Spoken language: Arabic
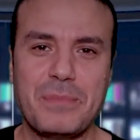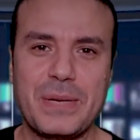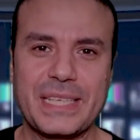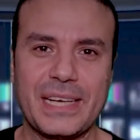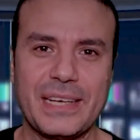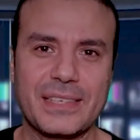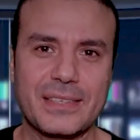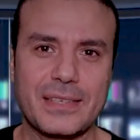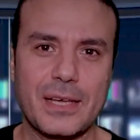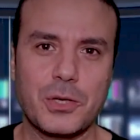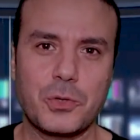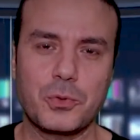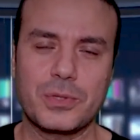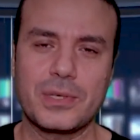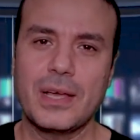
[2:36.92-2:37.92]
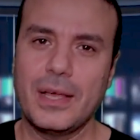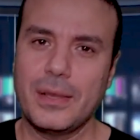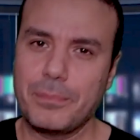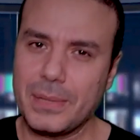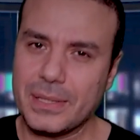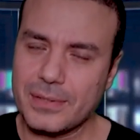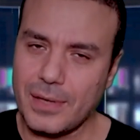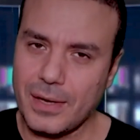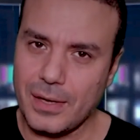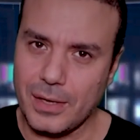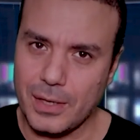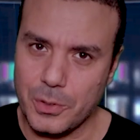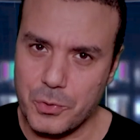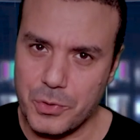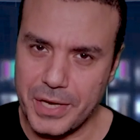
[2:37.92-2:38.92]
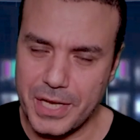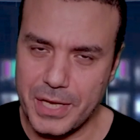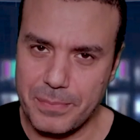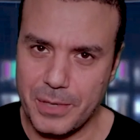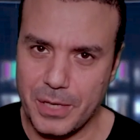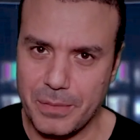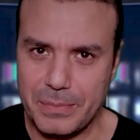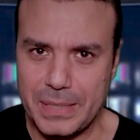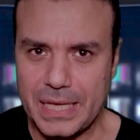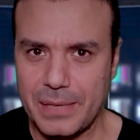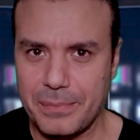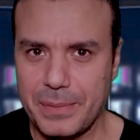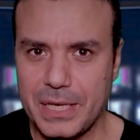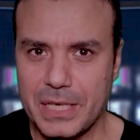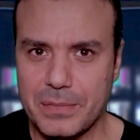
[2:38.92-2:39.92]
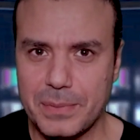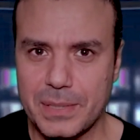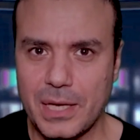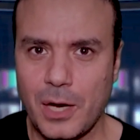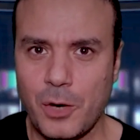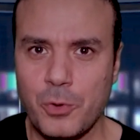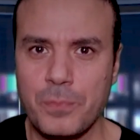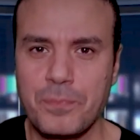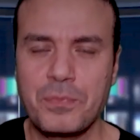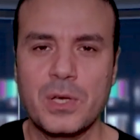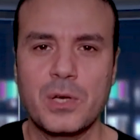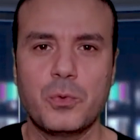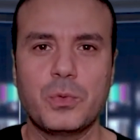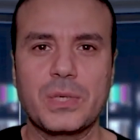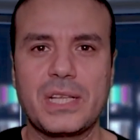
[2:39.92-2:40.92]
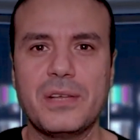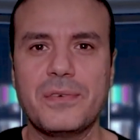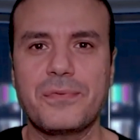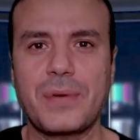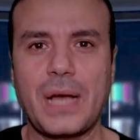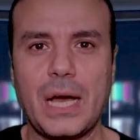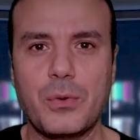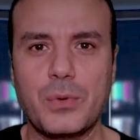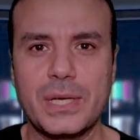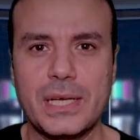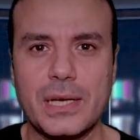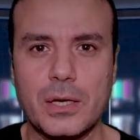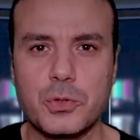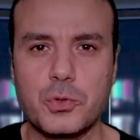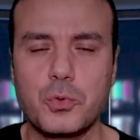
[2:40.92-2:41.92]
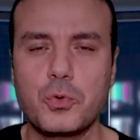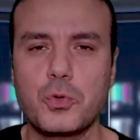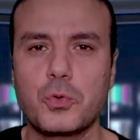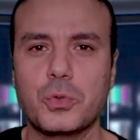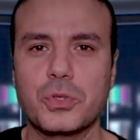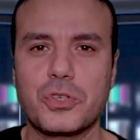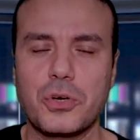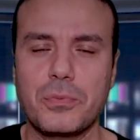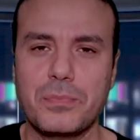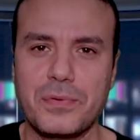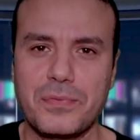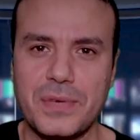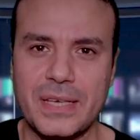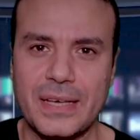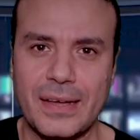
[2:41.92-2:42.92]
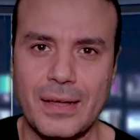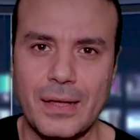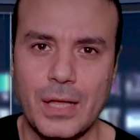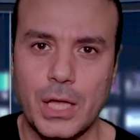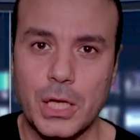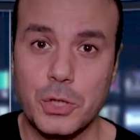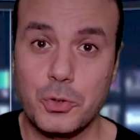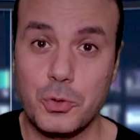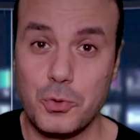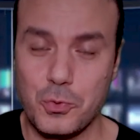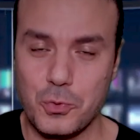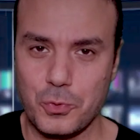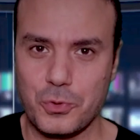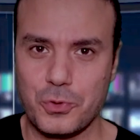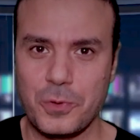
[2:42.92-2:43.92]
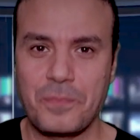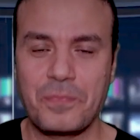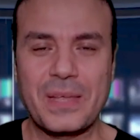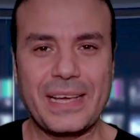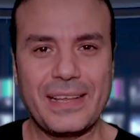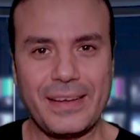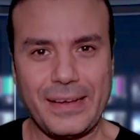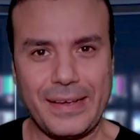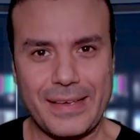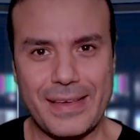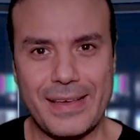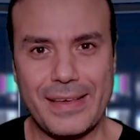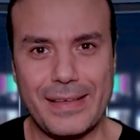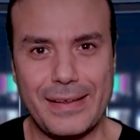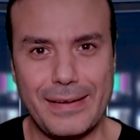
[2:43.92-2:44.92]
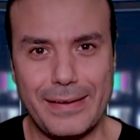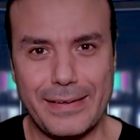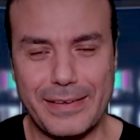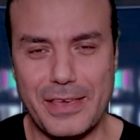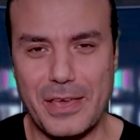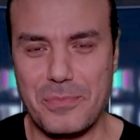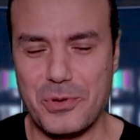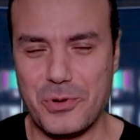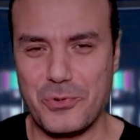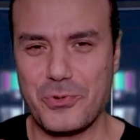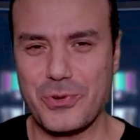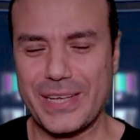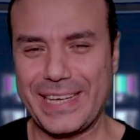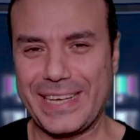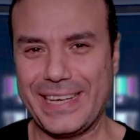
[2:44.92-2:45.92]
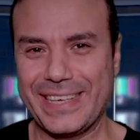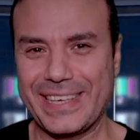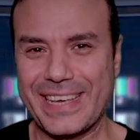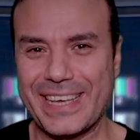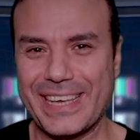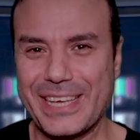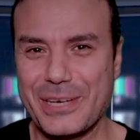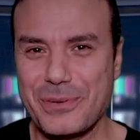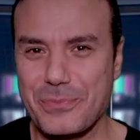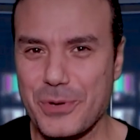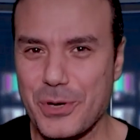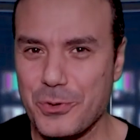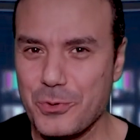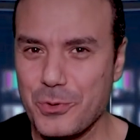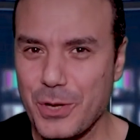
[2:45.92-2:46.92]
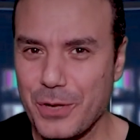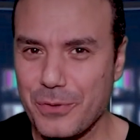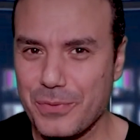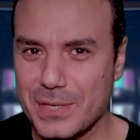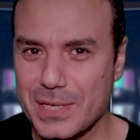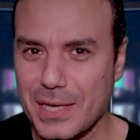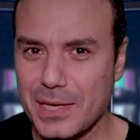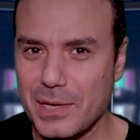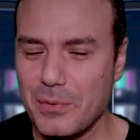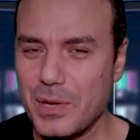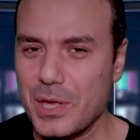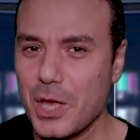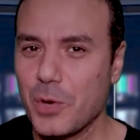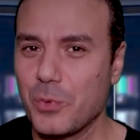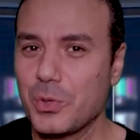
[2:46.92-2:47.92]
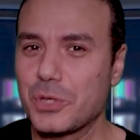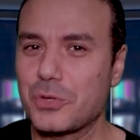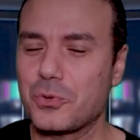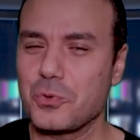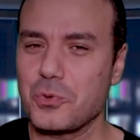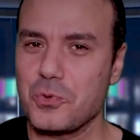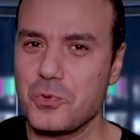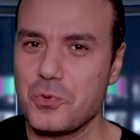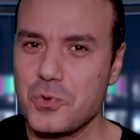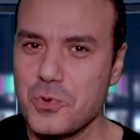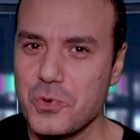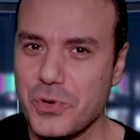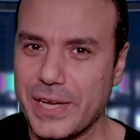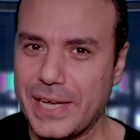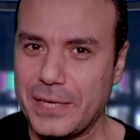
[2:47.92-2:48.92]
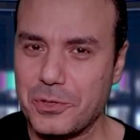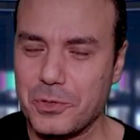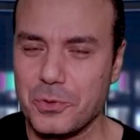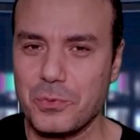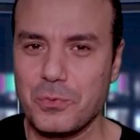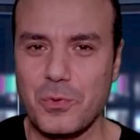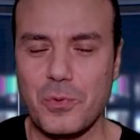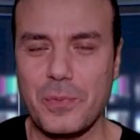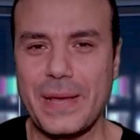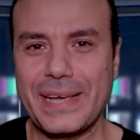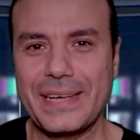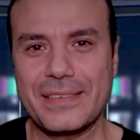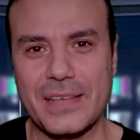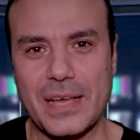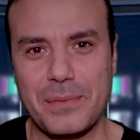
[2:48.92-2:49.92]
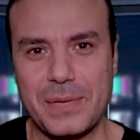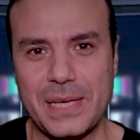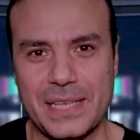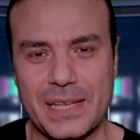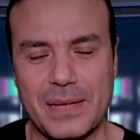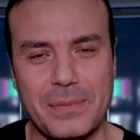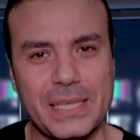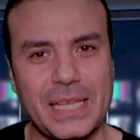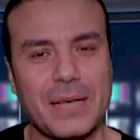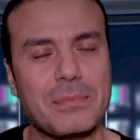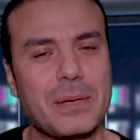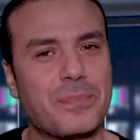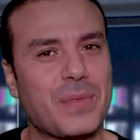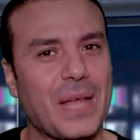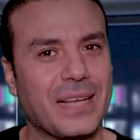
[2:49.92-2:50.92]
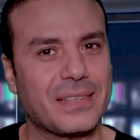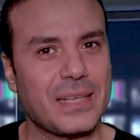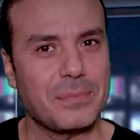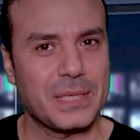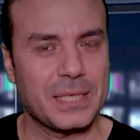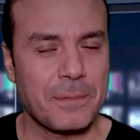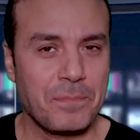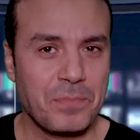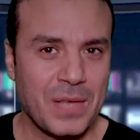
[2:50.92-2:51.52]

بدأت تاخد منطقة قريبة من البيت بتاعهم وتلف حواليها سور وتربي فيها طيور العيال كبروا العيال بقوا في ثانوي والطيور كتروا وبقت أمينة بدل ما بتعتمد